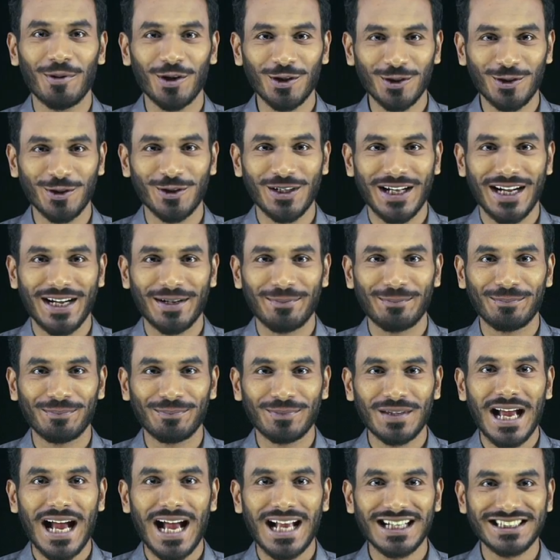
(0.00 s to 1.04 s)
বন্ধুরা
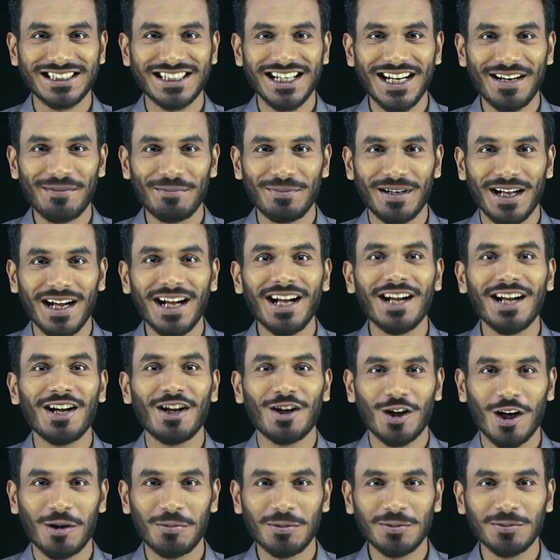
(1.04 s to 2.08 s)
আজকে আমরা
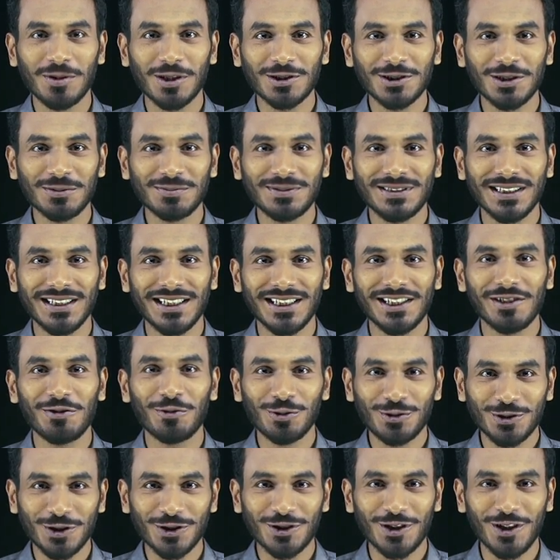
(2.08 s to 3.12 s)
নবম দশম শ্রেণীর
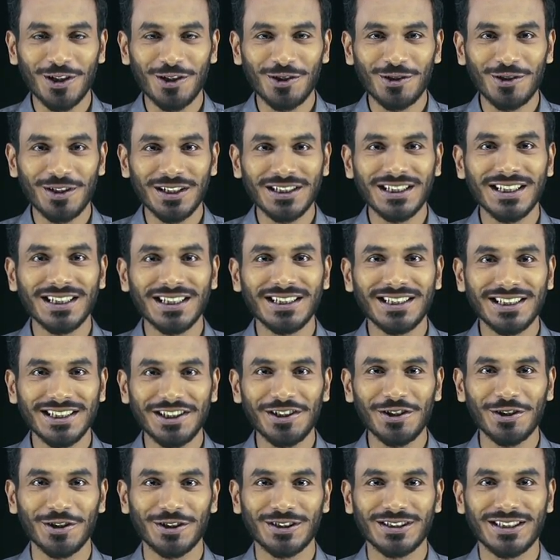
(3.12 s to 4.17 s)
উচ্চতর গণিতের
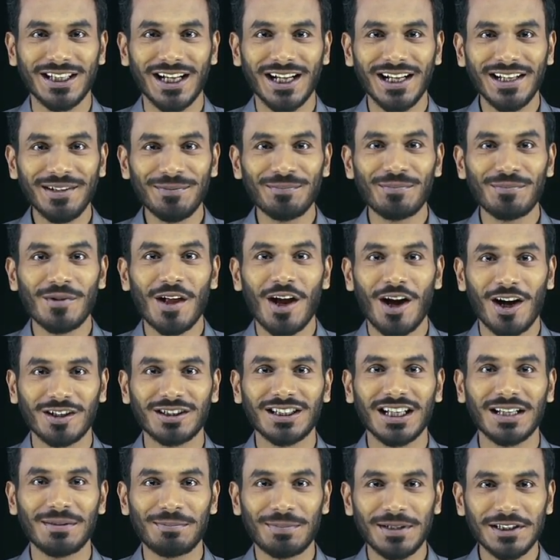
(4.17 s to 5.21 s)
দ্বিতীয় অধ্যায়
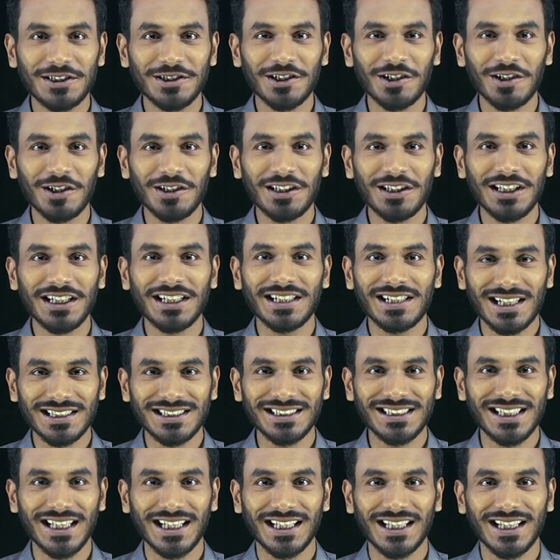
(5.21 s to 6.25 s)
অর্থাৎ বীজগণিতিক
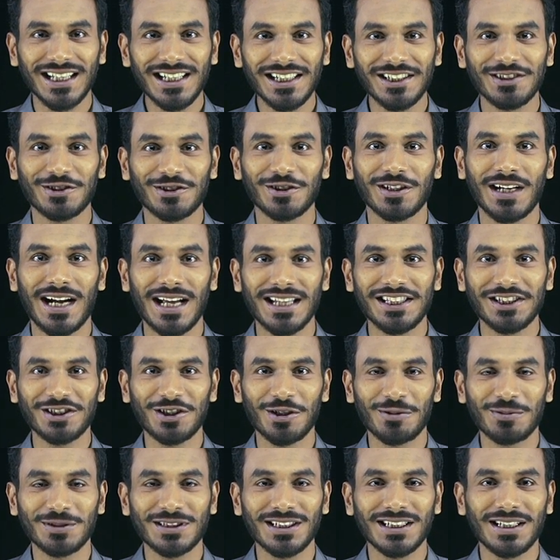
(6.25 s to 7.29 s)
রাশি থেকে কিছু গাণিতিক
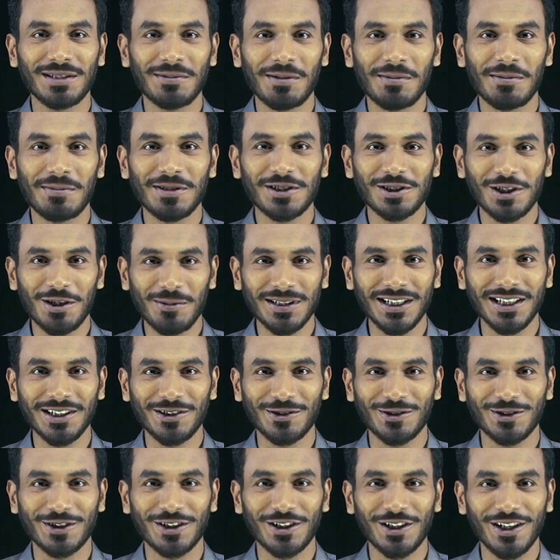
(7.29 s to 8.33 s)
সমস্যা কিভাবে সমাধান
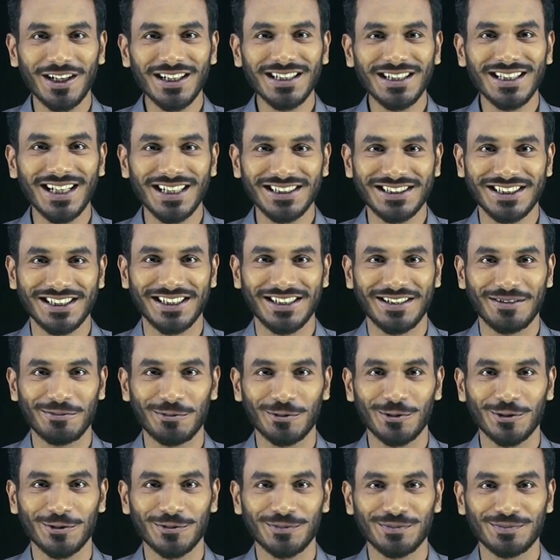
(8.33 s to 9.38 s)
করতে হয় তা শিখে নেব
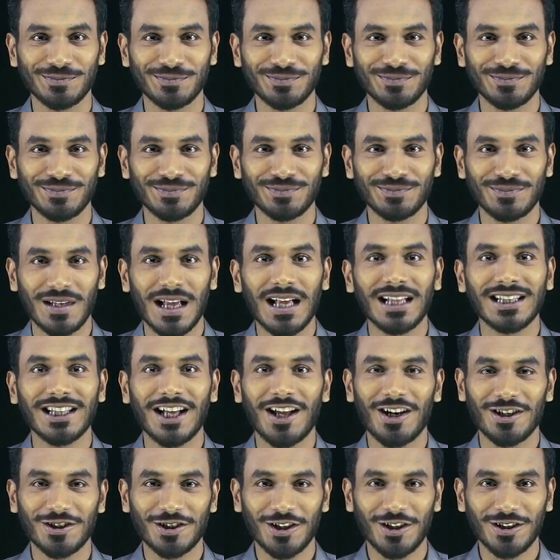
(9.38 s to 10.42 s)

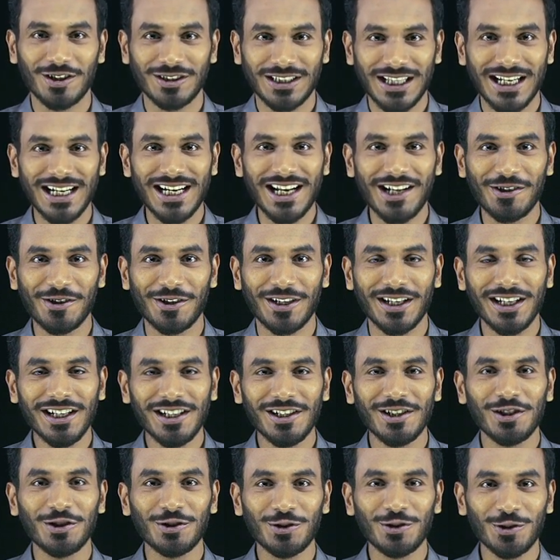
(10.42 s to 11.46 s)
তাহলে চলো দেরি না করে
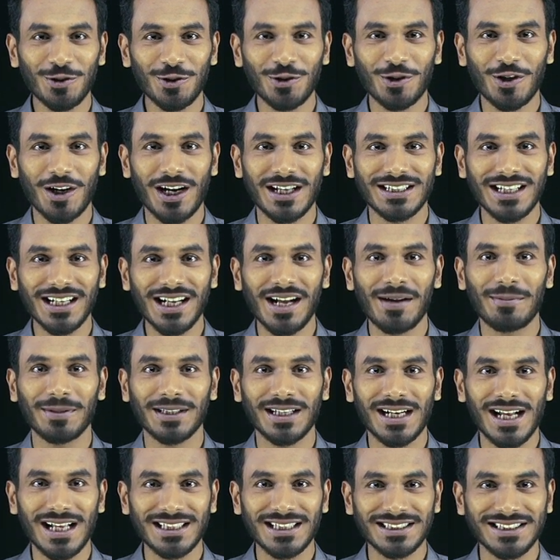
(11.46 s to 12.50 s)
শুরু করা যাক
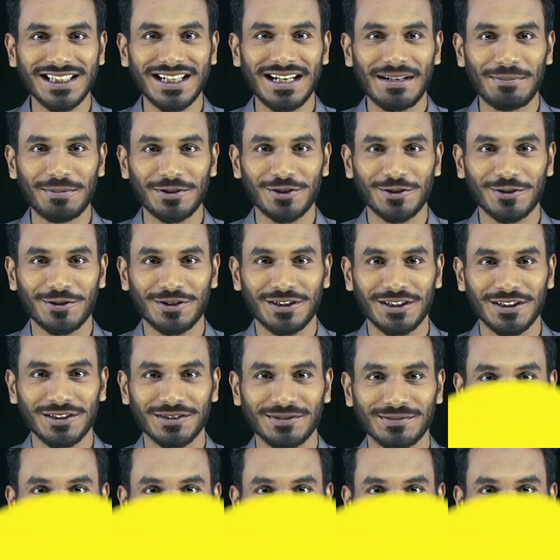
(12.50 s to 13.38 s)
আমাদের আজকের এপিসোডটি